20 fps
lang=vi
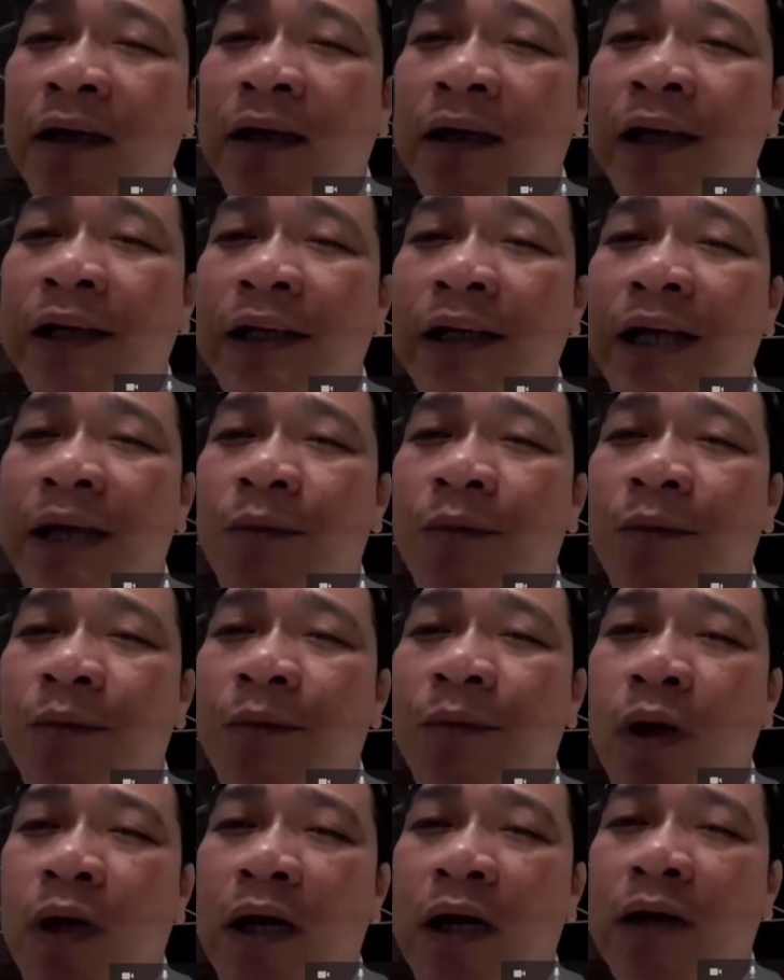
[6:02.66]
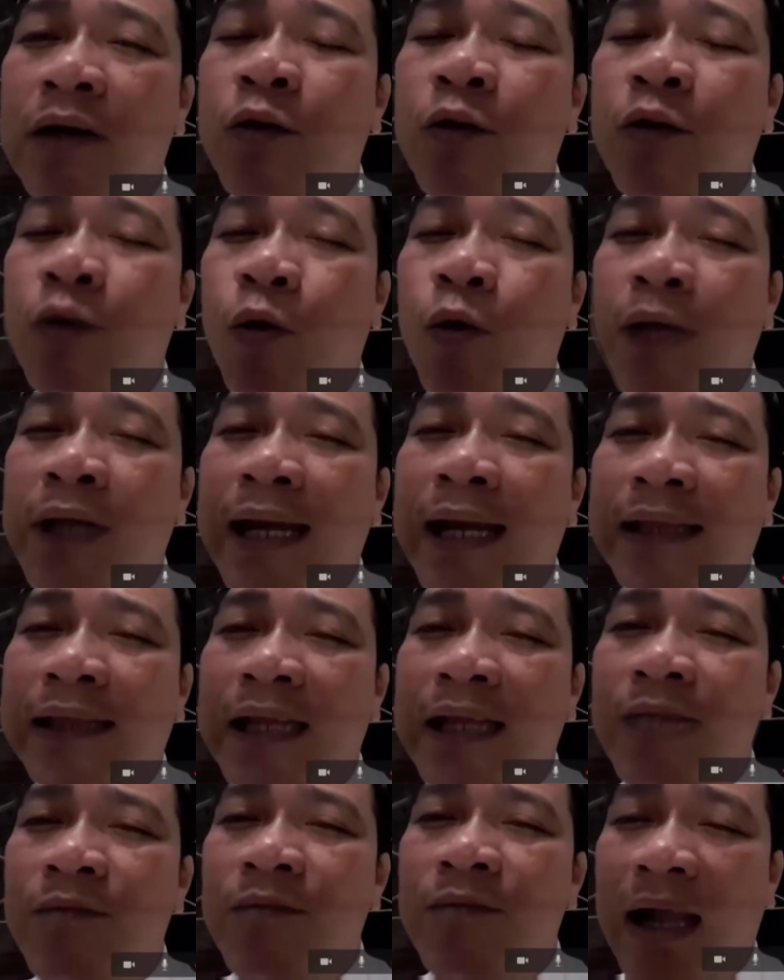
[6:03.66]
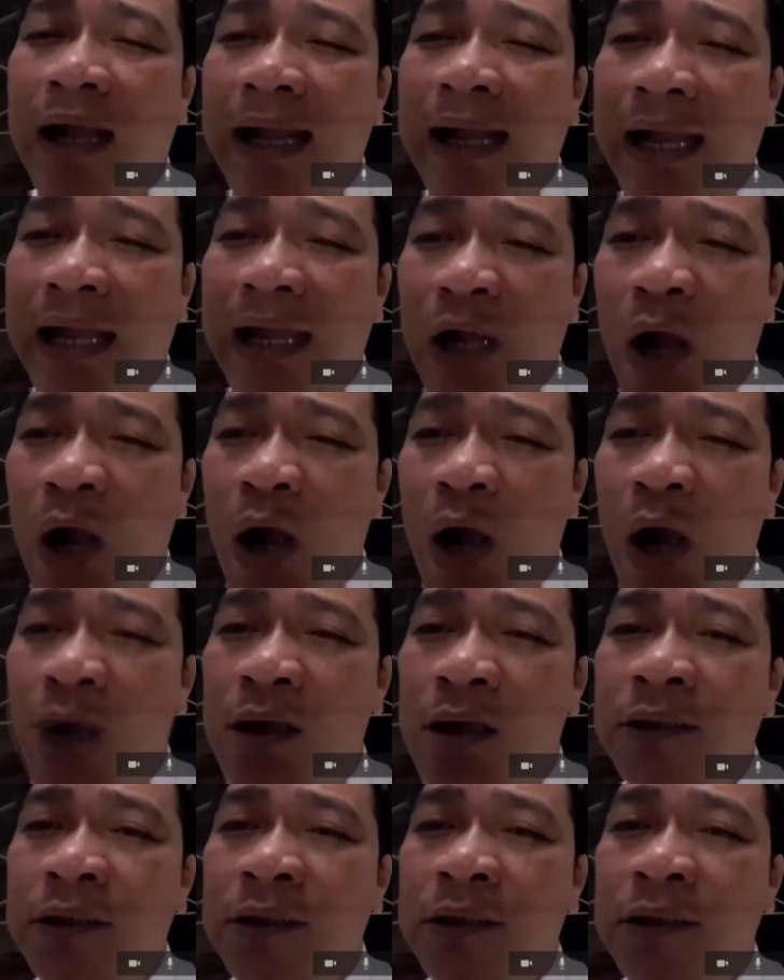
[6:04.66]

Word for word: kinh nghiệm ngôn ngữ của tiếng Latin mà các ngài có.